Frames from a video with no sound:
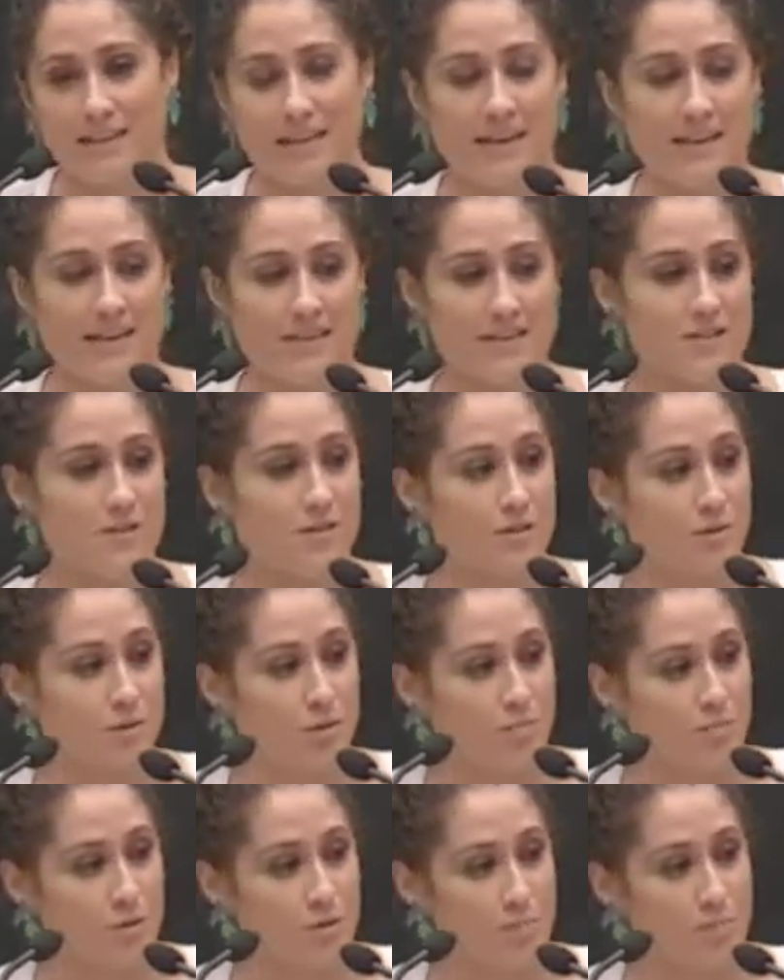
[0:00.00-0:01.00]
al resto de
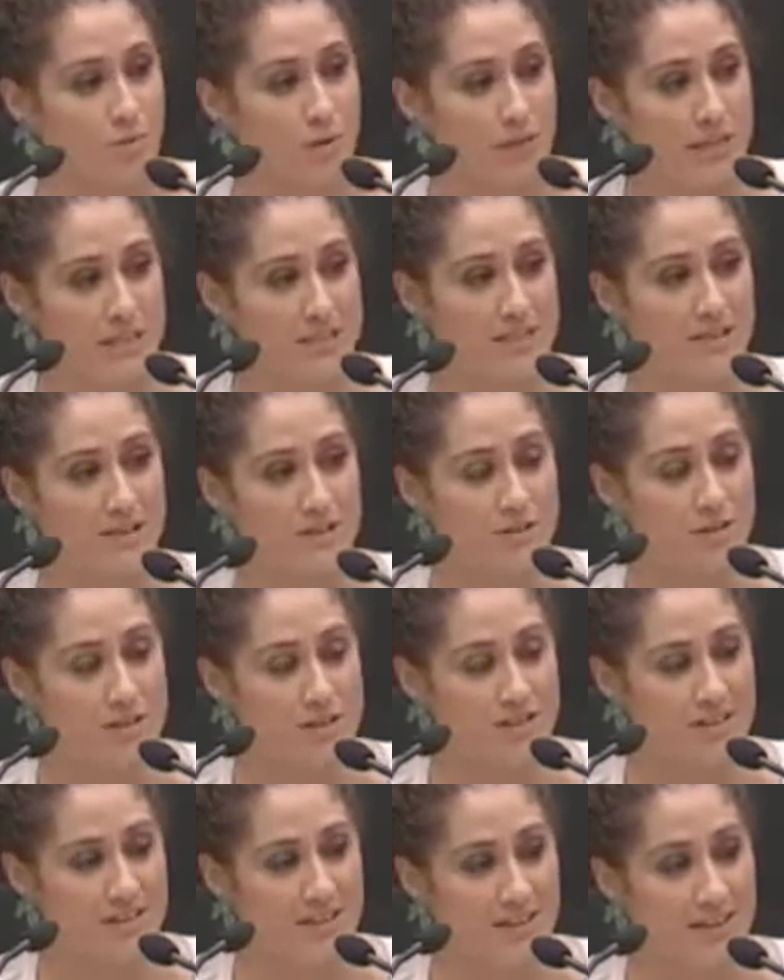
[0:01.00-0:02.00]
grupos
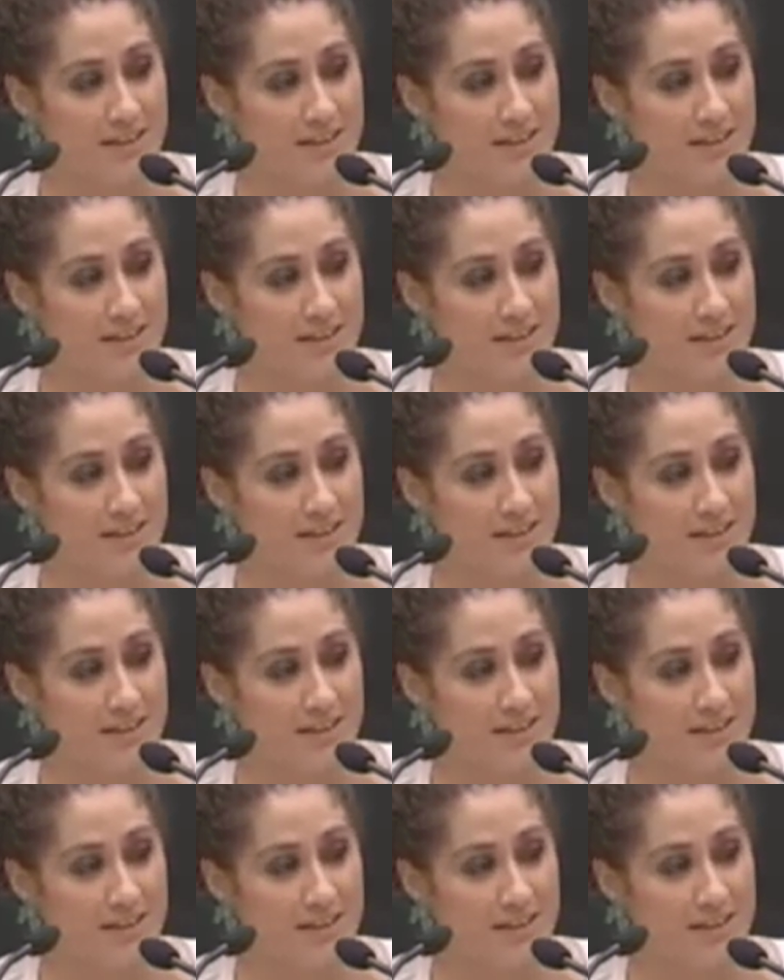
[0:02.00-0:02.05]
políticos